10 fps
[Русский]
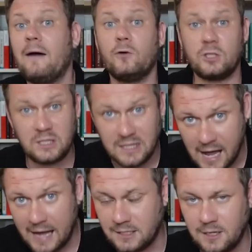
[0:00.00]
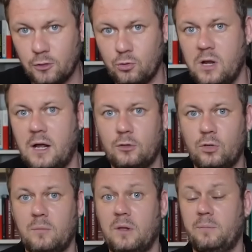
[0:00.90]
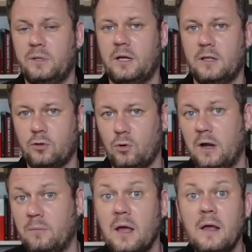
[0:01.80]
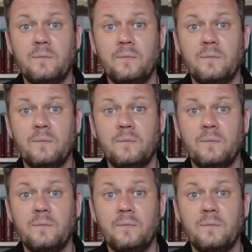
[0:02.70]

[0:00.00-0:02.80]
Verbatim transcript: А вот та территория, которая была под контролем